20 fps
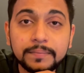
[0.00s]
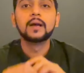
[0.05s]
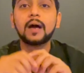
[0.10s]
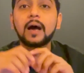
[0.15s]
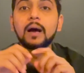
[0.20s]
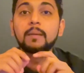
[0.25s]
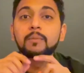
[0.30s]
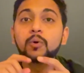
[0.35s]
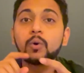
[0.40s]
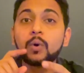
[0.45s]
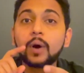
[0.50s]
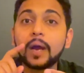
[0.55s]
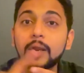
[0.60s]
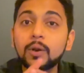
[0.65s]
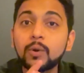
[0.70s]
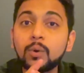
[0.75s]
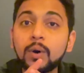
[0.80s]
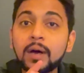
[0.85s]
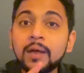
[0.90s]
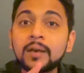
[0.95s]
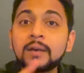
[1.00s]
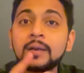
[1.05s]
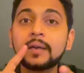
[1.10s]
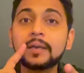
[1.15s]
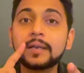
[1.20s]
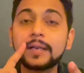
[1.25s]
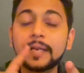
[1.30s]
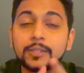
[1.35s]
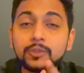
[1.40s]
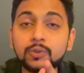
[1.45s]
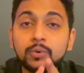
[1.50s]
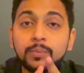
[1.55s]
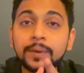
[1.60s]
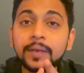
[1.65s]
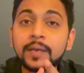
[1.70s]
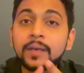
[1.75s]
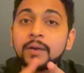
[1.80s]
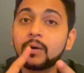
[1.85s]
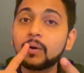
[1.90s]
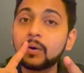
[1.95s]
आपको एल ओ आर रेज्यूमे
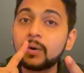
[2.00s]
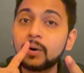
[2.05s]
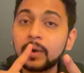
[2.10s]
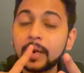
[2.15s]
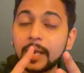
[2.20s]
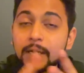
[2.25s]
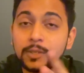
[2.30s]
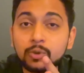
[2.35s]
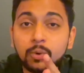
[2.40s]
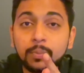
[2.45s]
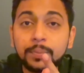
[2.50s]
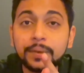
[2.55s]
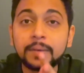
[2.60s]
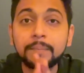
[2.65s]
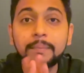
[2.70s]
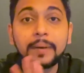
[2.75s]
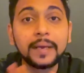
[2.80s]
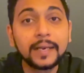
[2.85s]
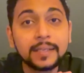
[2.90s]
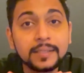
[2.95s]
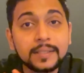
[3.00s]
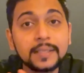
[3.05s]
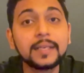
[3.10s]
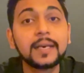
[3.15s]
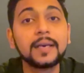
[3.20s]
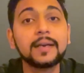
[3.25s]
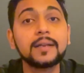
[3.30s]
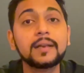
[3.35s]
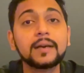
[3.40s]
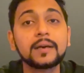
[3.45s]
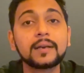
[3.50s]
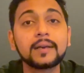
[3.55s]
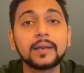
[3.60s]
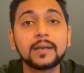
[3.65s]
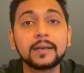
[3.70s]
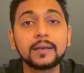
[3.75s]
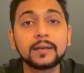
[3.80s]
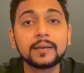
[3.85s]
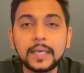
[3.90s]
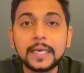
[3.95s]
और एस ओ पी पहले से ही रेडी रखना
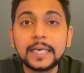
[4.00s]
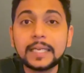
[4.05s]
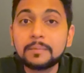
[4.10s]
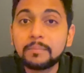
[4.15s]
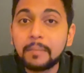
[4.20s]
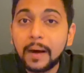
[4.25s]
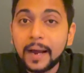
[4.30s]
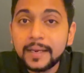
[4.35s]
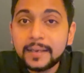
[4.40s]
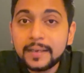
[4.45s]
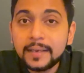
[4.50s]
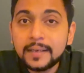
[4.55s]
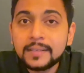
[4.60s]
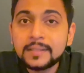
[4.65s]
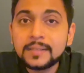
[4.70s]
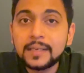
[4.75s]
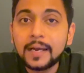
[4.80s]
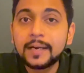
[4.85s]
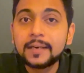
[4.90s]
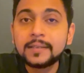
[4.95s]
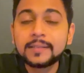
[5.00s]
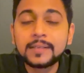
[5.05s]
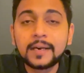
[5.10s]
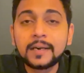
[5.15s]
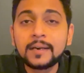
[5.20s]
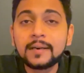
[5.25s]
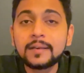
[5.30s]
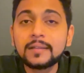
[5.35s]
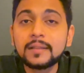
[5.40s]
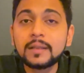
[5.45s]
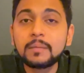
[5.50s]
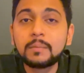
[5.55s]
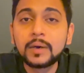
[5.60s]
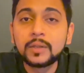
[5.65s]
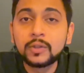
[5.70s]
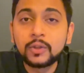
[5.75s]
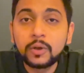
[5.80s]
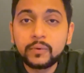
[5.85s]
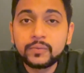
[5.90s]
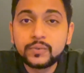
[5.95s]
है इन माई केस आई डिसाइडेड इन द
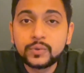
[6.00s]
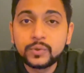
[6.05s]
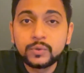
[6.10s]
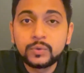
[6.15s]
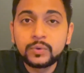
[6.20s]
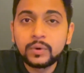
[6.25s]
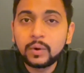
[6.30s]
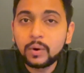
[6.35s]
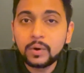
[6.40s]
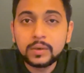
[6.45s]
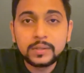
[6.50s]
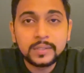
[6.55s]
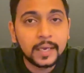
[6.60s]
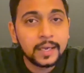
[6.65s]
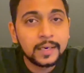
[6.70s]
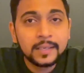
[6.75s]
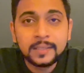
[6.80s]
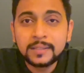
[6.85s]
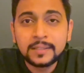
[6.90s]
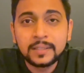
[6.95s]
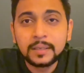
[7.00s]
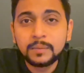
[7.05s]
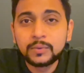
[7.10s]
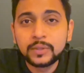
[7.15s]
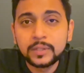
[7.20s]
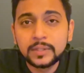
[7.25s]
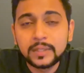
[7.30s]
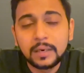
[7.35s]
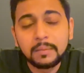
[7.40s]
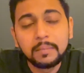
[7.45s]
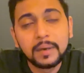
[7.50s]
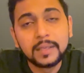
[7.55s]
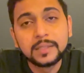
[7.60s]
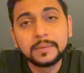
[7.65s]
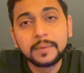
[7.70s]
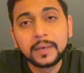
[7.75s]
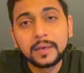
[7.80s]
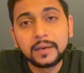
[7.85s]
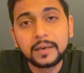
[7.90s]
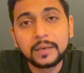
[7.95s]
मंथ ऑफ जून और सारी चीज़ें मुझे जल्दबाजी
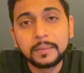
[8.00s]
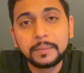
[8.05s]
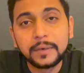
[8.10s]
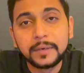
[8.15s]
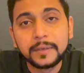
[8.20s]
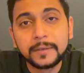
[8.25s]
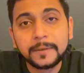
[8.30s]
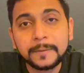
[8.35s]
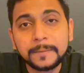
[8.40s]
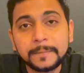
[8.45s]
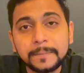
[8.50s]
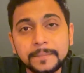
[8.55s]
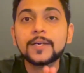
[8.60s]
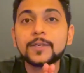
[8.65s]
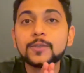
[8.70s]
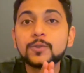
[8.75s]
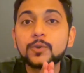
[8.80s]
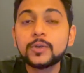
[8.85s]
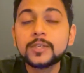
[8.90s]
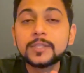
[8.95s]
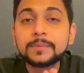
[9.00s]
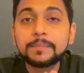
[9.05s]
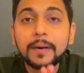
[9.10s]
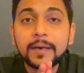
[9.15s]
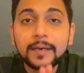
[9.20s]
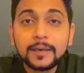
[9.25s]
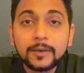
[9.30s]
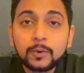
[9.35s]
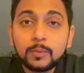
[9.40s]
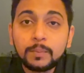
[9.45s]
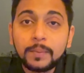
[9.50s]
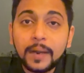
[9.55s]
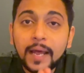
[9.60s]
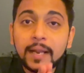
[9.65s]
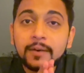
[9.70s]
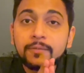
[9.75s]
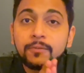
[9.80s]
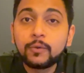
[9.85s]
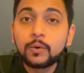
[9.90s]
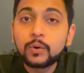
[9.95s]
में करनी पड़ी सो इट्स बेटर टू प्लान
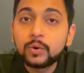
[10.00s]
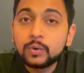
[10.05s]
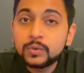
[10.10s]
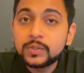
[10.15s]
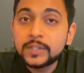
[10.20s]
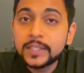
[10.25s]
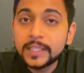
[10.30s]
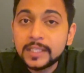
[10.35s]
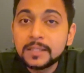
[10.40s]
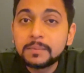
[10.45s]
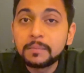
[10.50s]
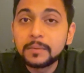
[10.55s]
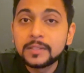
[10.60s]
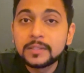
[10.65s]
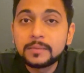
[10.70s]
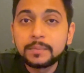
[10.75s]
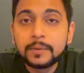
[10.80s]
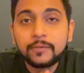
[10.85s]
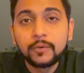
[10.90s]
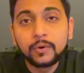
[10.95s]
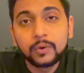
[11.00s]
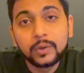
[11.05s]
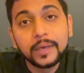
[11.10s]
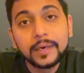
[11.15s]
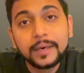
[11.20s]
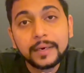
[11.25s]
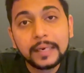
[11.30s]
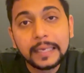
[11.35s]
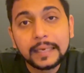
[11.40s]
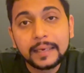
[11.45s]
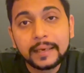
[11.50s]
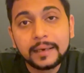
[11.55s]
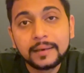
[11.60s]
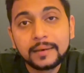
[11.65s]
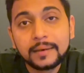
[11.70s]
फोर टू सिक्स मंथ्स बिफोर द इनटेक